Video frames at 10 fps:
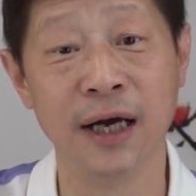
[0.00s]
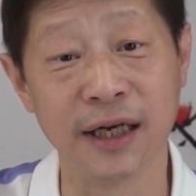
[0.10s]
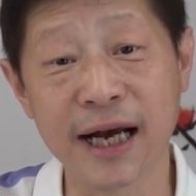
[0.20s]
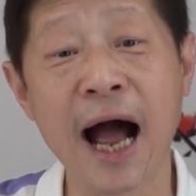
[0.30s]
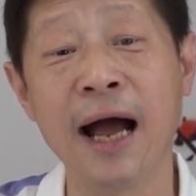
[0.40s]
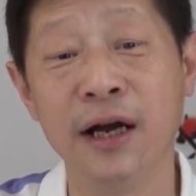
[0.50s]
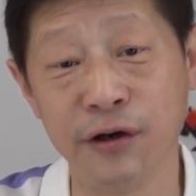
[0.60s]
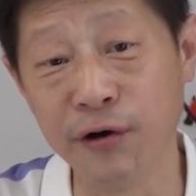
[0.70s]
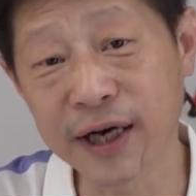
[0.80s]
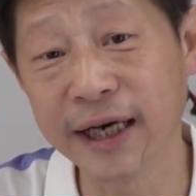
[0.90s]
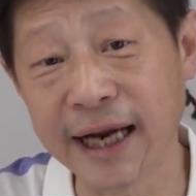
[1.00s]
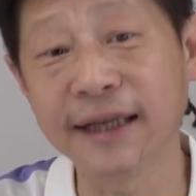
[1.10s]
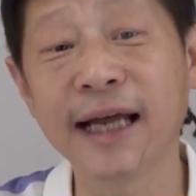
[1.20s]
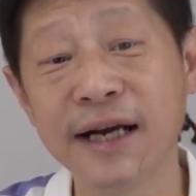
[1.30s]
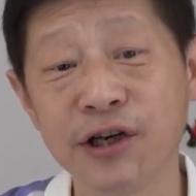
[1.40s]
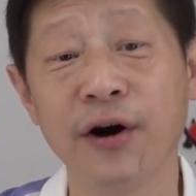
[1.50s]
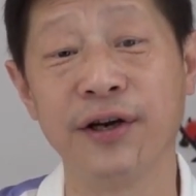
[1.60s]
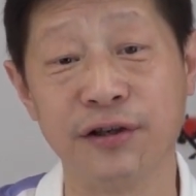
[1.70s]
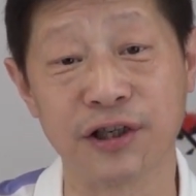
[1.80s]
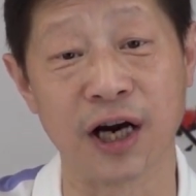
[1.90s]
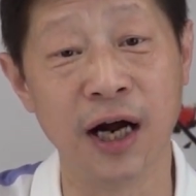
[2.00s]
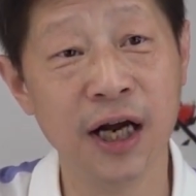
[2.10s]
你看有一个连带效应，就是